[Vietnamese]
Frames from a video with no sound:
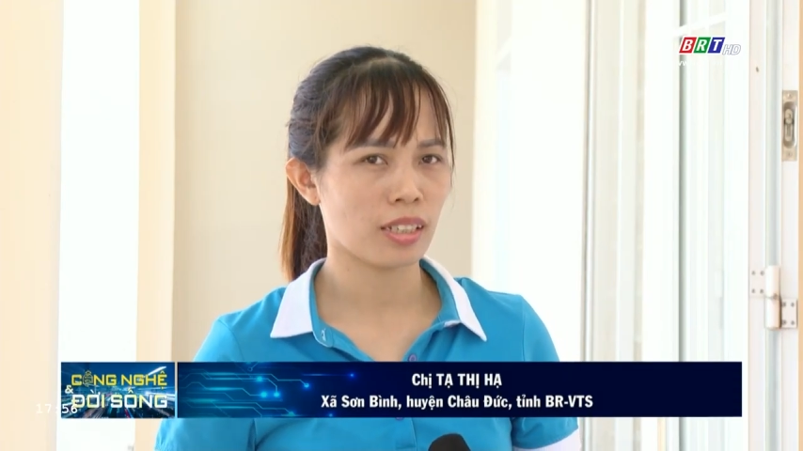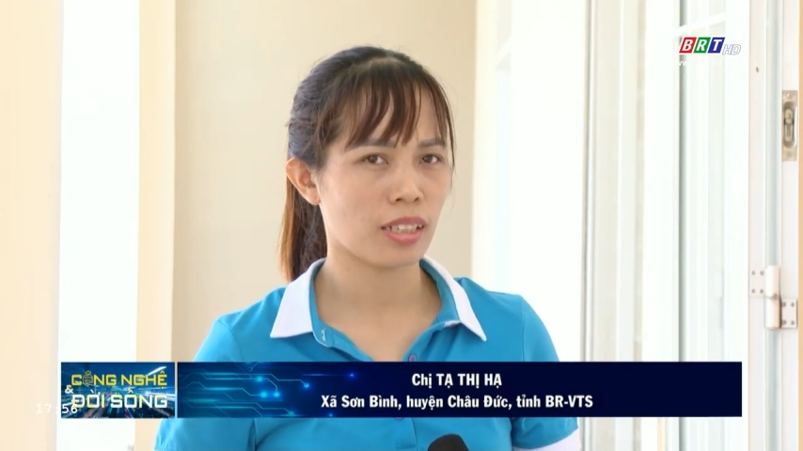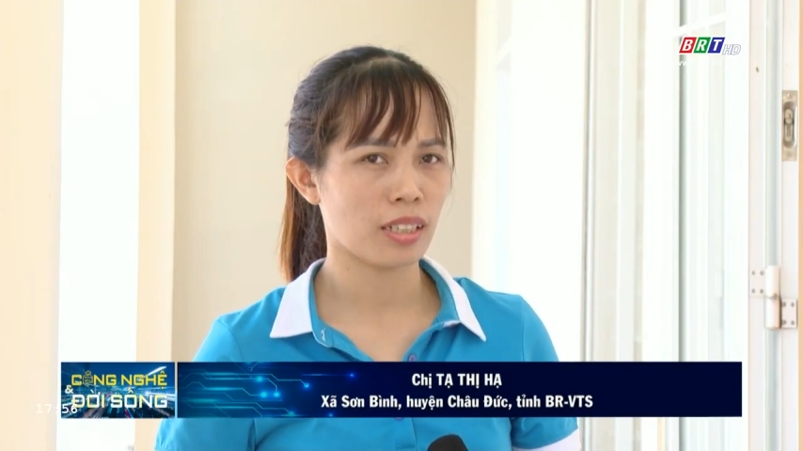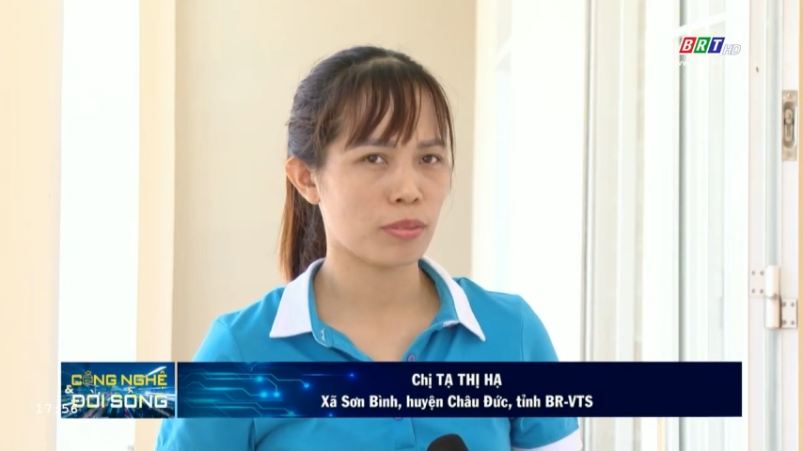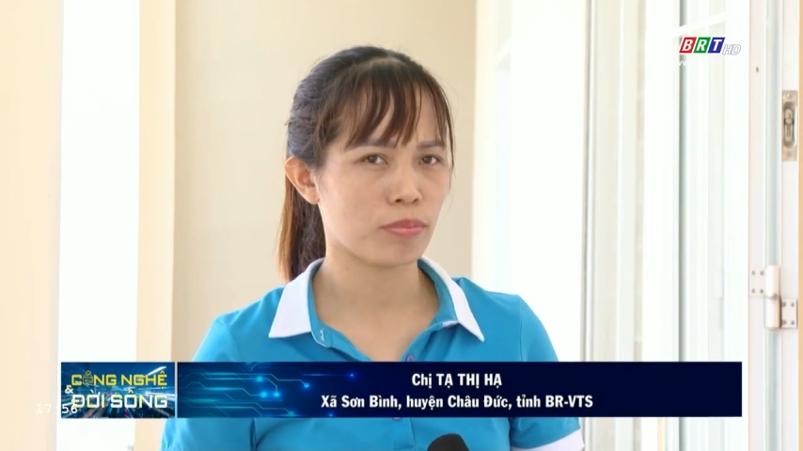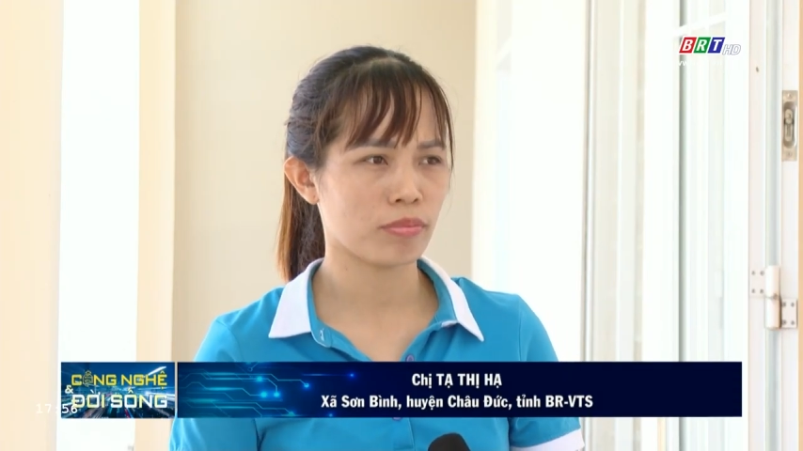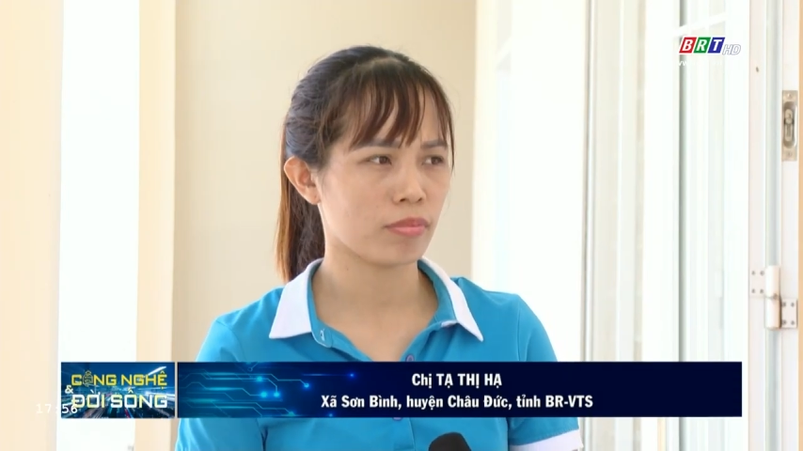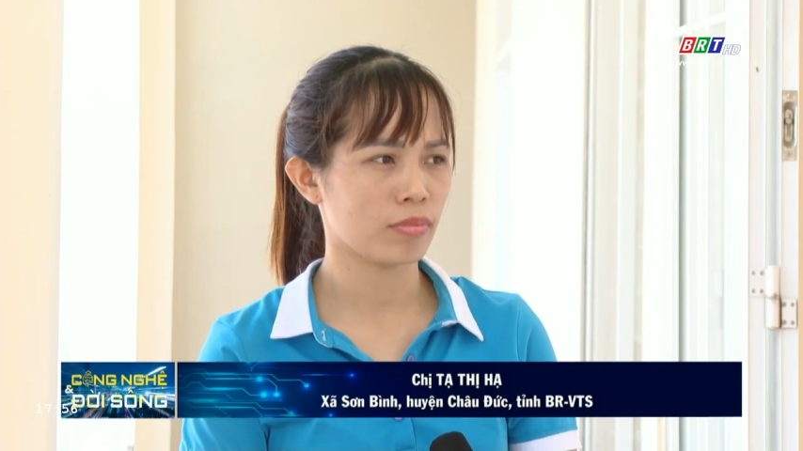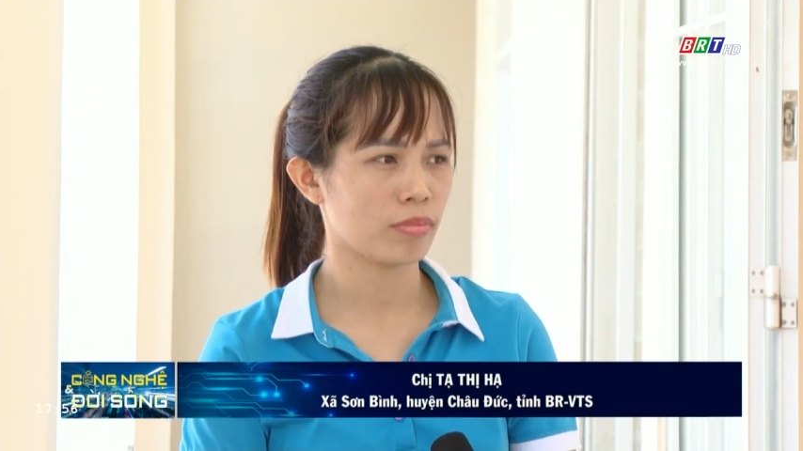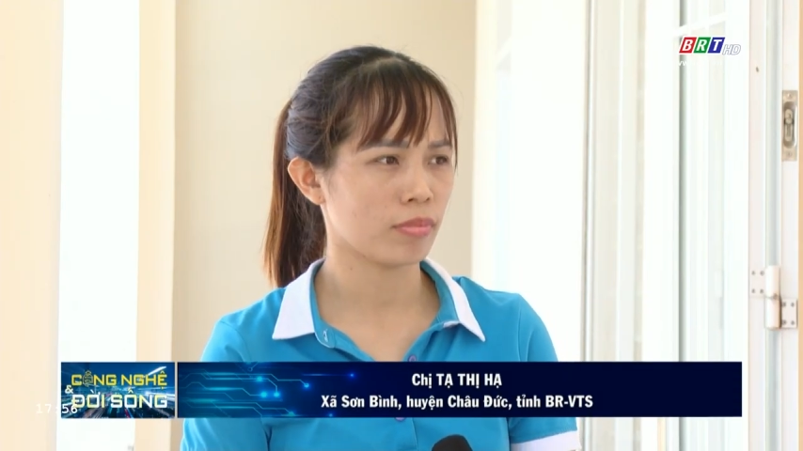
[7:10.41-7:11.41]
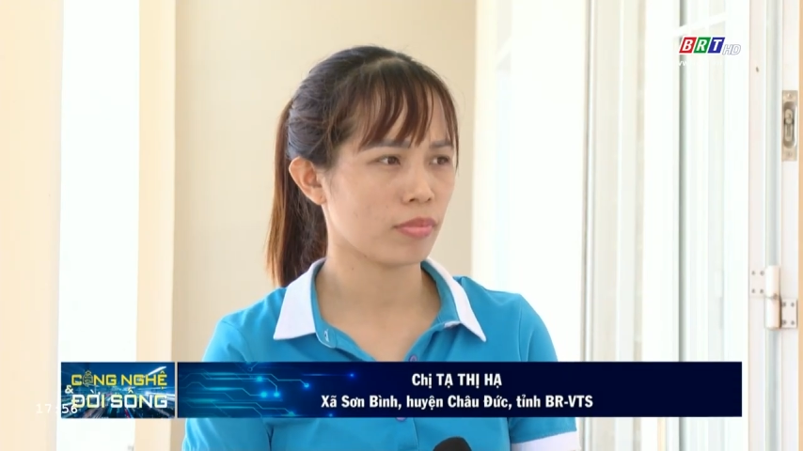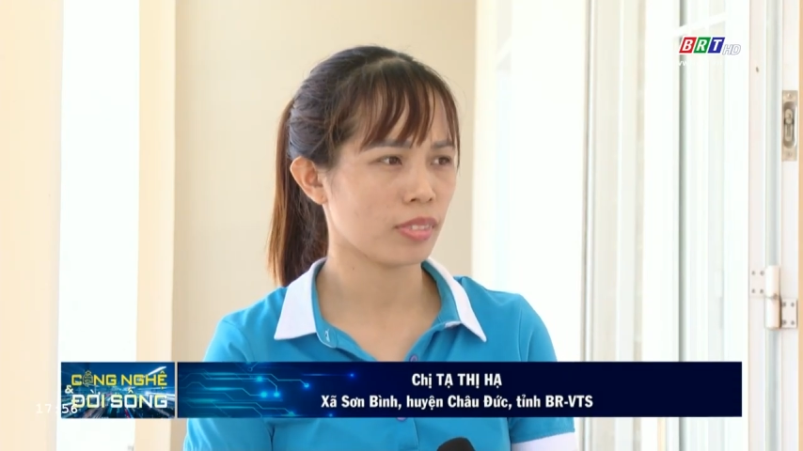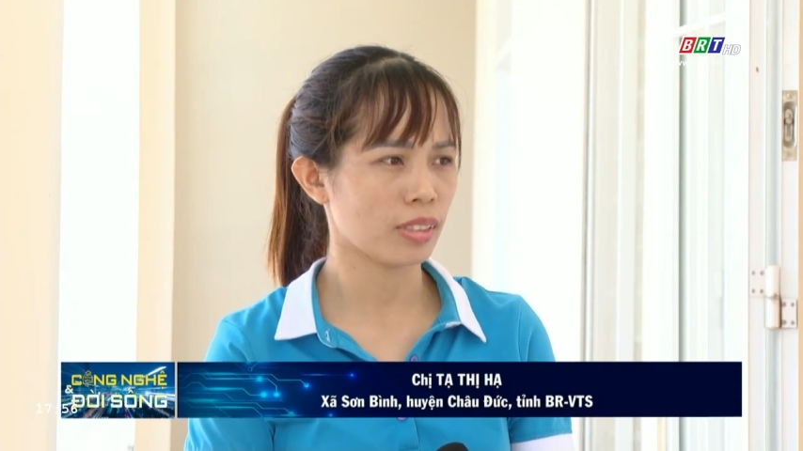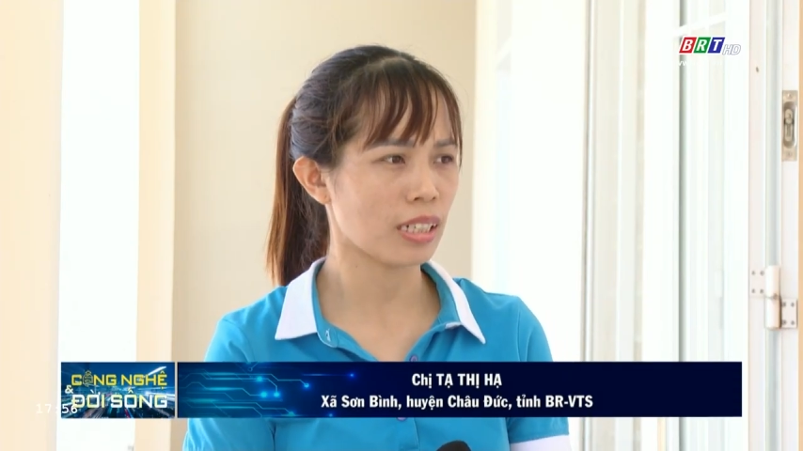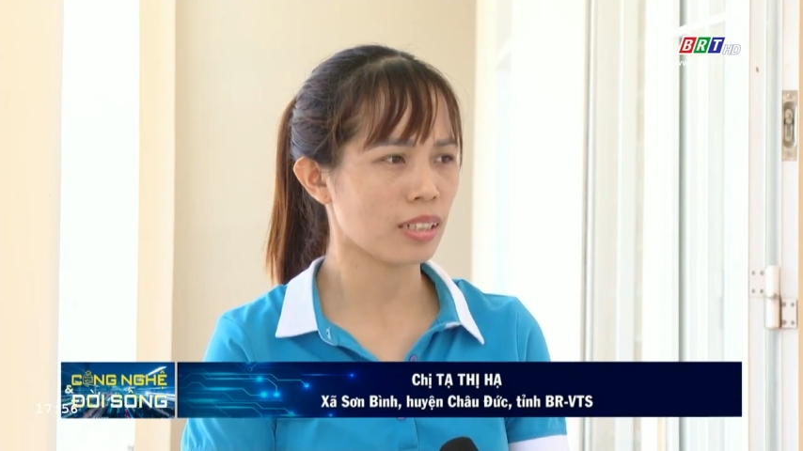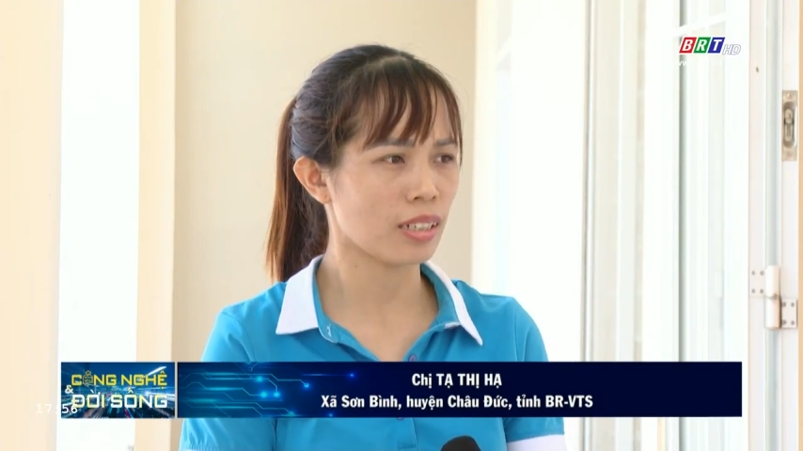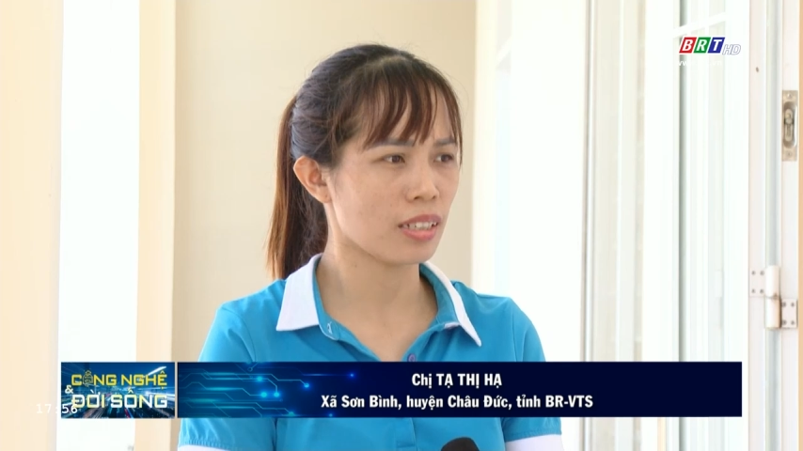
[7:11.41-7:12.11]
à, các